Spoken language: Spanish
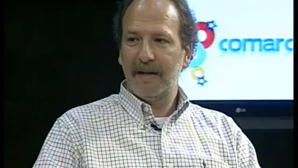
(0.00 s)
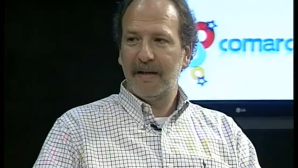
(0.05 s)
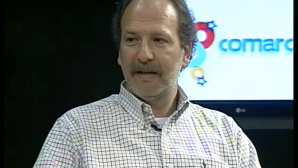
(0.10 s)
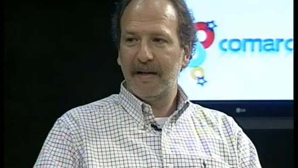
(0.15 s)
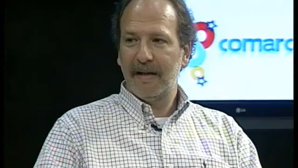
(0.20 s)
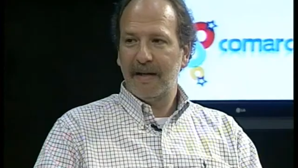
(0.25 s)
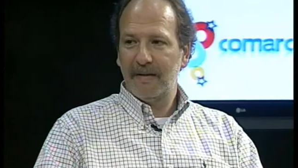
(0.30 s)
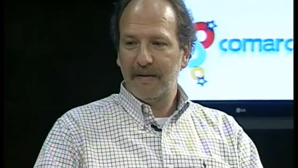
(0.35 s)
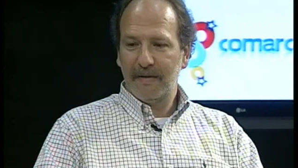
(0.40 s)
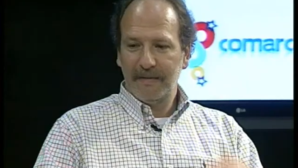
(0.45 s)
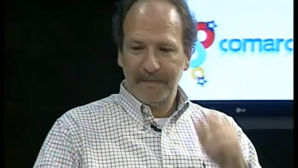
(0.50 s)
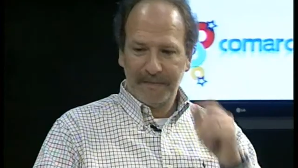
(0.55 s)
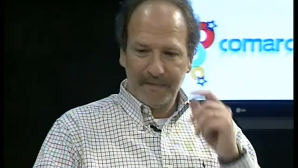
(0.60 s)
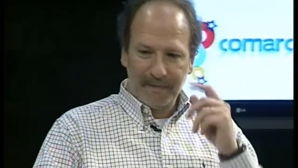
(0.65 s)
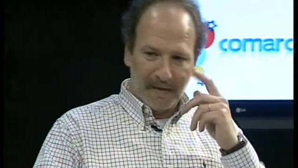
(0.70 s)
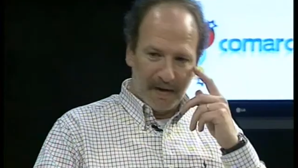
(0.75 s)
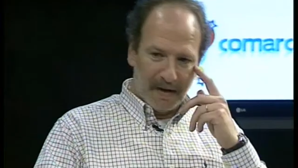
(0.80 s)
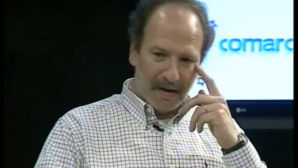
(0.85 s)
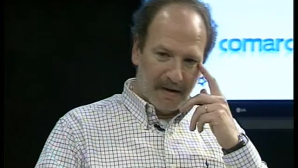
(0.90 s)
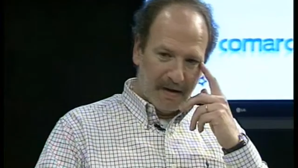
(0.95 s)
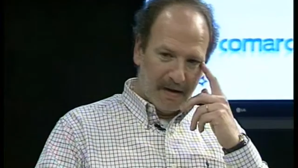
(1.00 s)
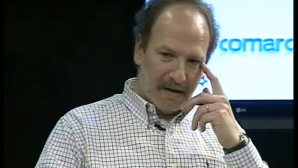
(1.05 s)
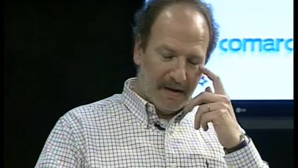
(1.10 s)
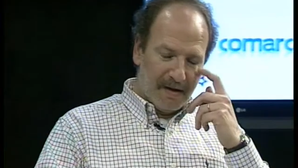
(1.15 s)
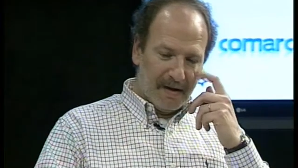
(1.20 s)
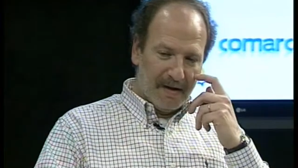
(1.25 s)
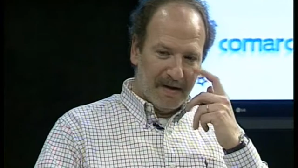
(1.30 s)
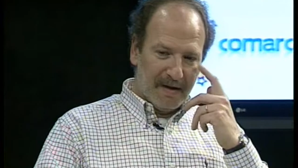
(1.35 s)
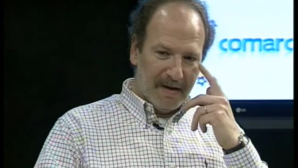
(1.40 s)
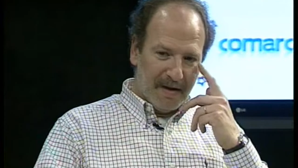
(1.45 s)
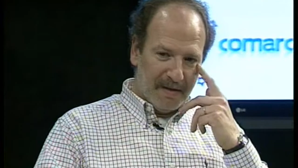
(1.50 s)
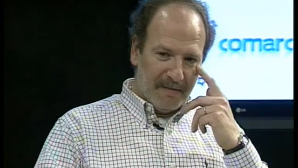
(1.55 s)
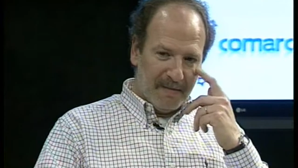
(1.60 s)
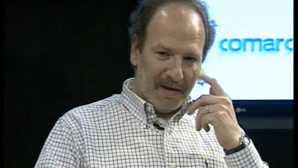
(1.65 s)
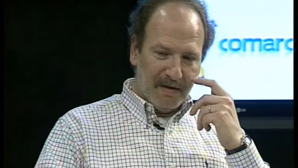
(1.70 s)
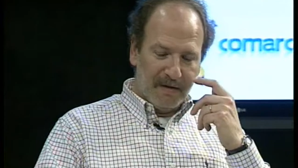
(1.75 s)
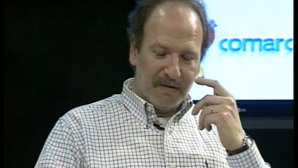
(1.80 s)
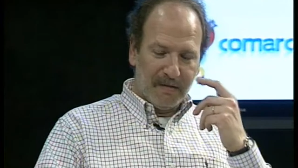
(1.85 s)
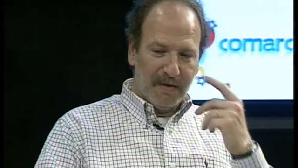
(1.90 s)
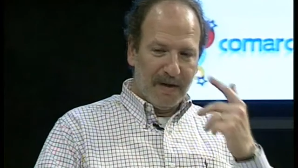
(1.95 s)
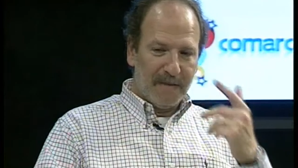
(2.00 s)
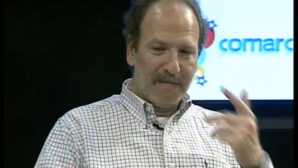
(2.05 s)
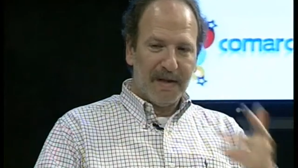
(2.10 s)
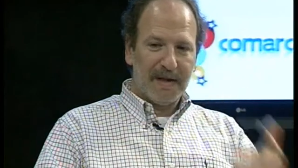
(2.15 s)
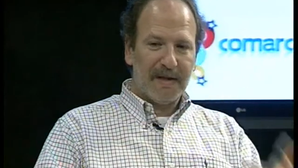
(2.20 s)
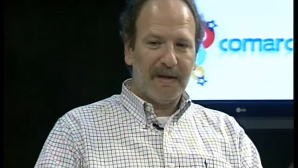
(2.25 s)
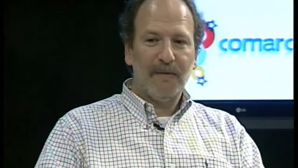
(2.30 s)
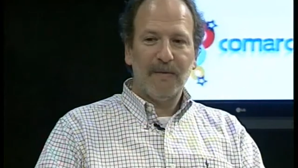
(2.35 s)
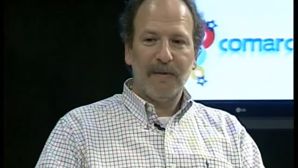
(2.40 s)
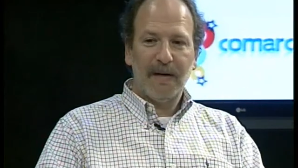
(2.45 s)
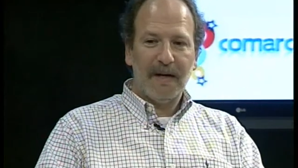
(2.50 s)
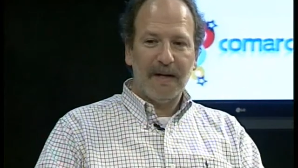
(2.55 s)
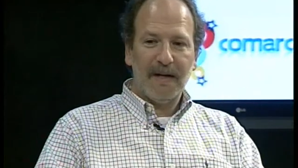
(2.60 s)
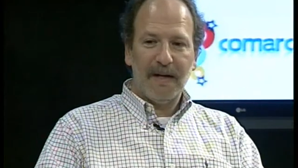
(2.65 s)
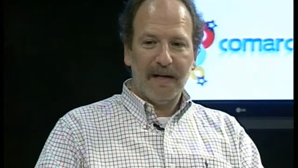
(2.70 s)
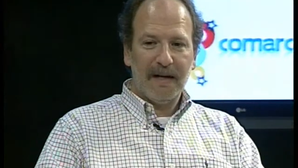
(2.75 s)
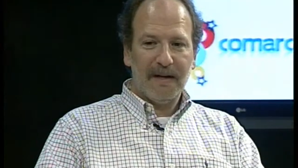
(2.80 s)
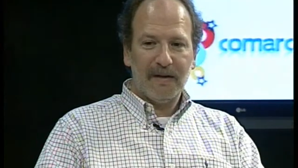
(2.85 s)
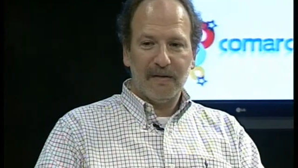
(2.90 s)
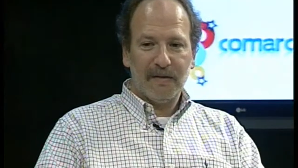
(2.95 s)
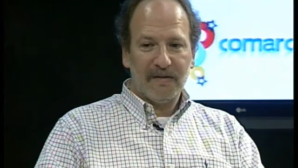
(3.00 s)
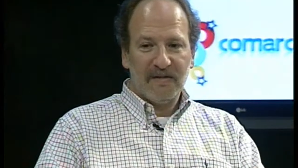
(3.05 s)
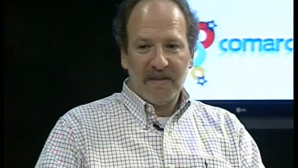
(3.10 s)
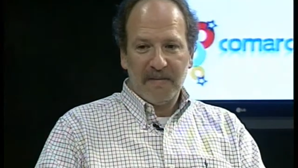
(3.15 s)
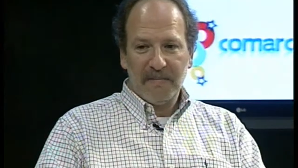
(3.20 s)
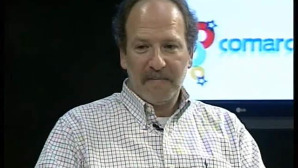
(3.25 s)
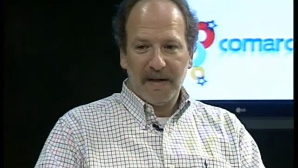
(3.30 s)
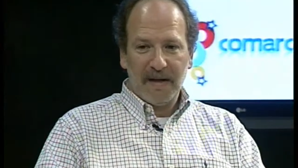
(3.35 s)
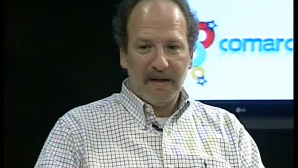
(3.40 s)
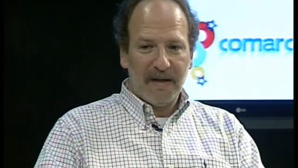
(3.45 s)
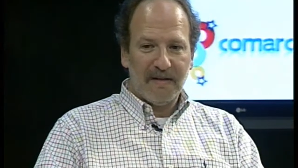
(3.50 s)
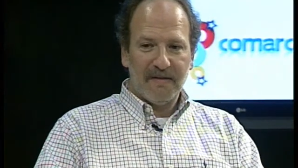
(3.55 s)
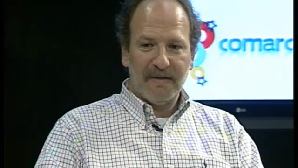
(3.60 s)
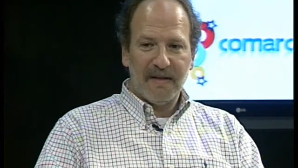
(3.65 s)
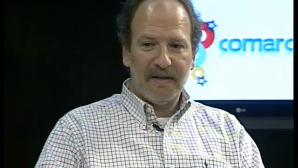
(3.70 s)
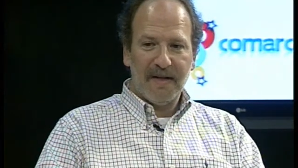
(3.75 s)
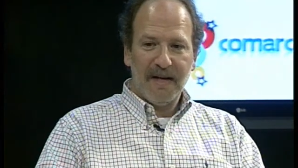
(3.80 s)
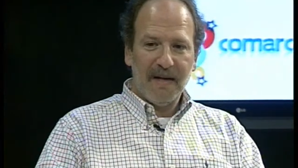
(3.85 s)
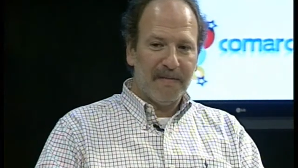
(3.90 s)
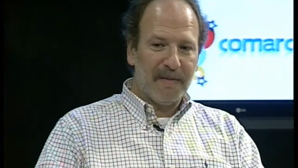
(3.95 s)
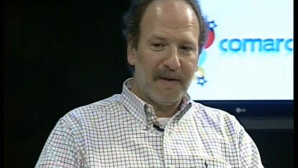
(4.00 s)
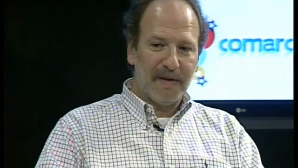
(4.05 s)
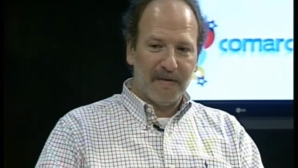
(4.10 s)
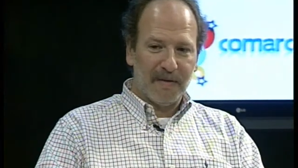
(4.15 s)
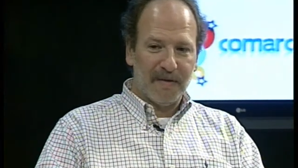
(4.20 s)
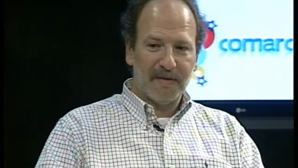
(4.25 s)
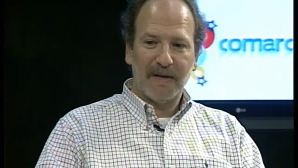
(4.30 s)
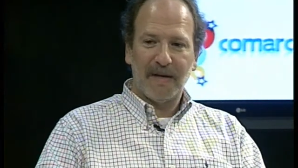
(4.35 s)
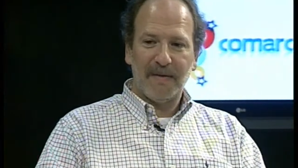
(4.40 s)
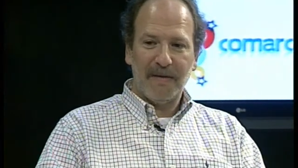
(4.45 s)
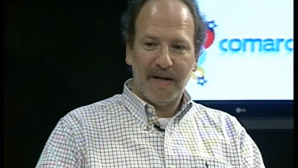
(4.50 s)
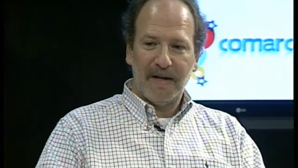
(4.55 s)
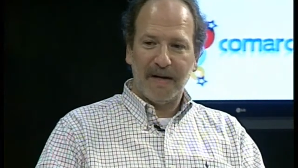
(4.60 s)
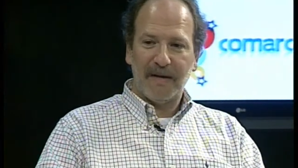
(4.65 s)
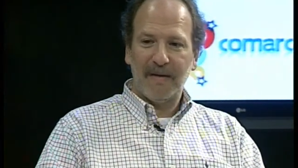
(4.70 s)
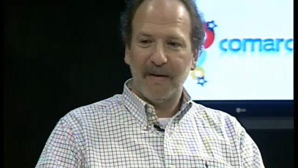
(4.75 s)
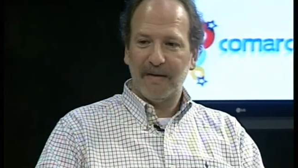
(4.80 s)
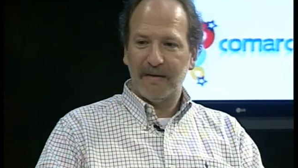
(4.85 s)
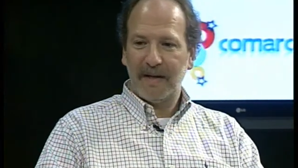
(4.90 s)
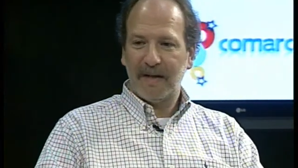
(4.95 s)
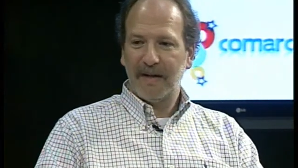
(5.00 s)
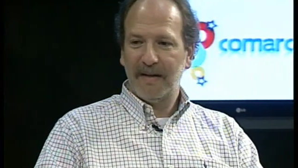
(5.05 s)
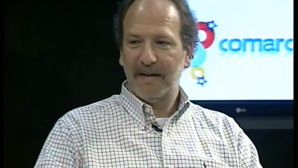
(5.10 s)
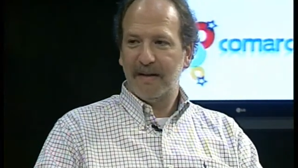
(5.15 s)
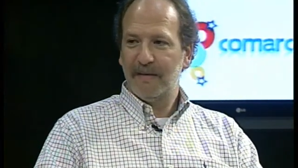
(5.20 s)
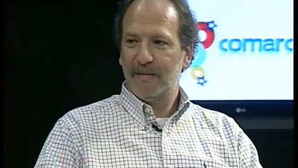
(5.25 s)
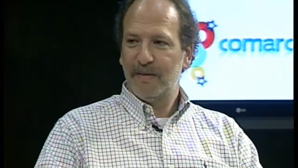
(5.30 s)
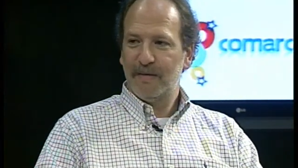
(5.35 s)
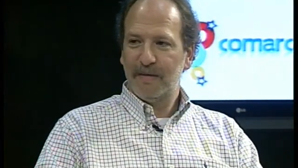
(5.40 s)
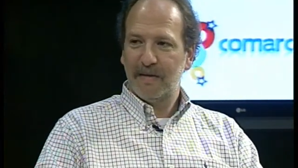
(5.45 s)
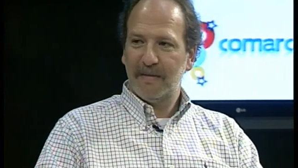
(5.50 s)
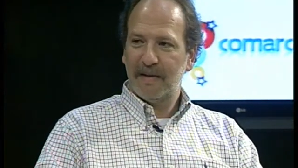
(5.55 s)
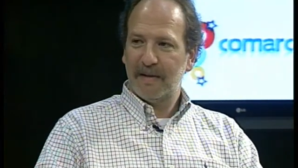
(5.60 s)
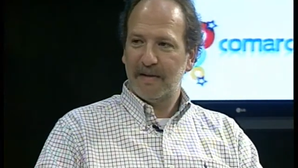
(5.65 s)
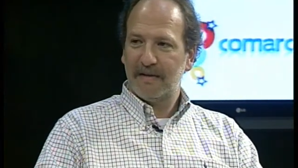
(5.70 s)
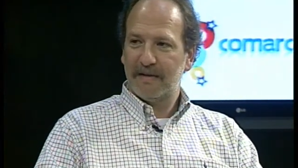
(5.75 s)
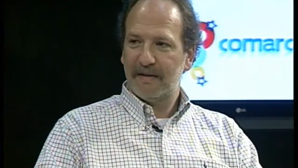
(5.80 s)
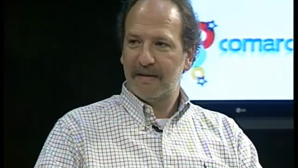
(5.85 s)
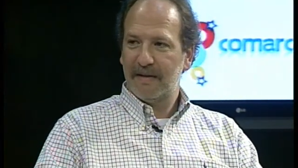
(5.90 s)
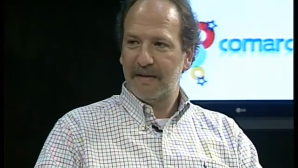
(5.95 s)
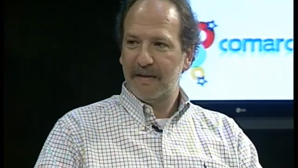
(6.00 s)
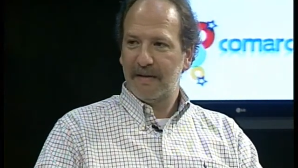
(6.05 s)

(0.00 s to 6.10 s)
de Estado. Y además con una particularidad que yo siempre la insistía, pero no sabía que había otra gente mucho más